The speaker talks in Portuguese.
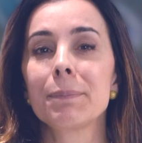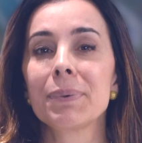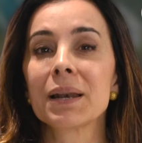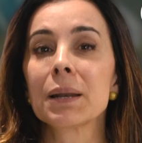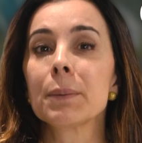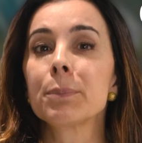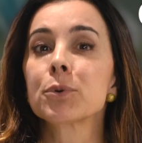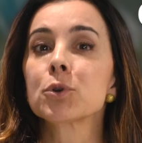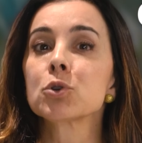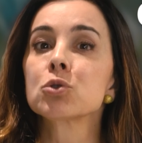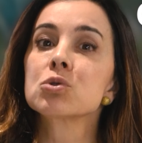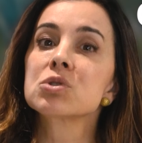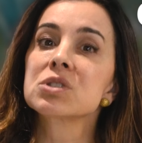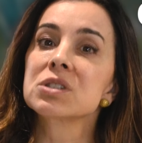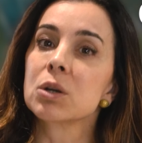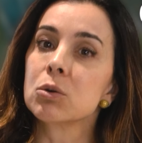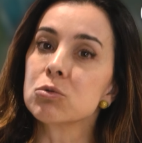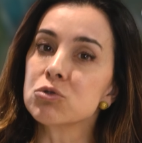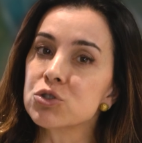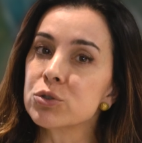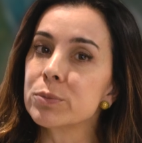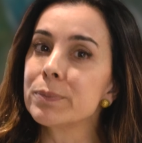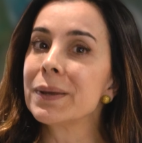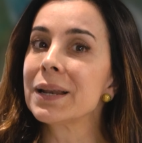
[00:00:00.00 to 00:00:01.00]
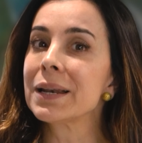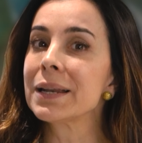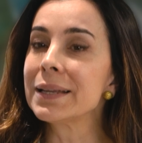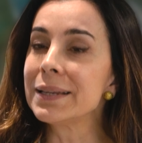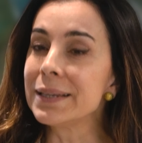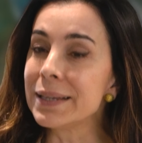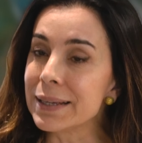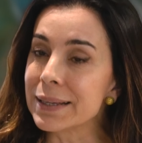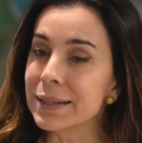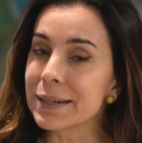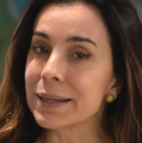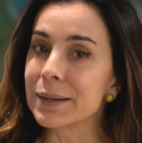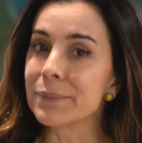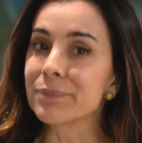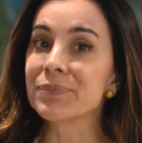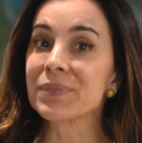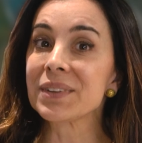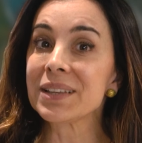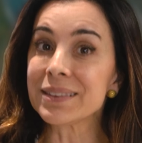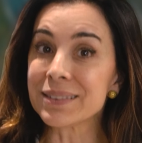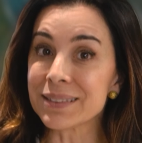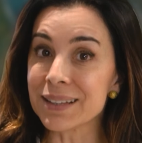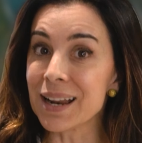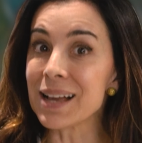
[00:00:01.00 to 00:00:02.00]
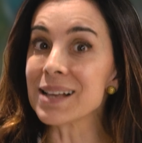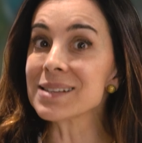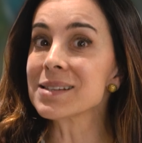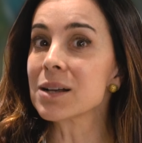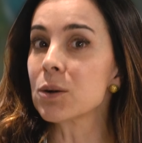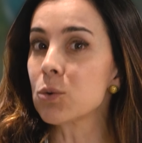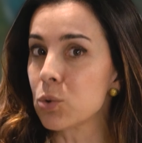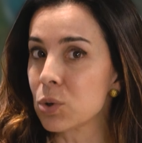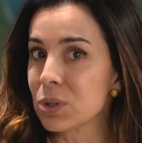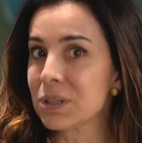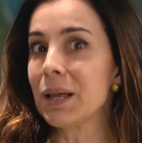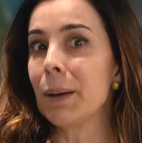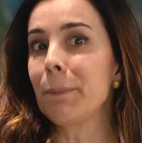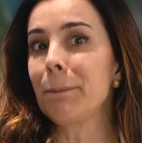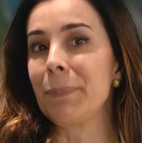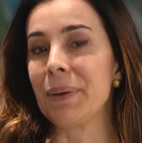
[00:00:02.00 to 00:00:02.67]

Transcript: pela produção de melanina, que traz a cor da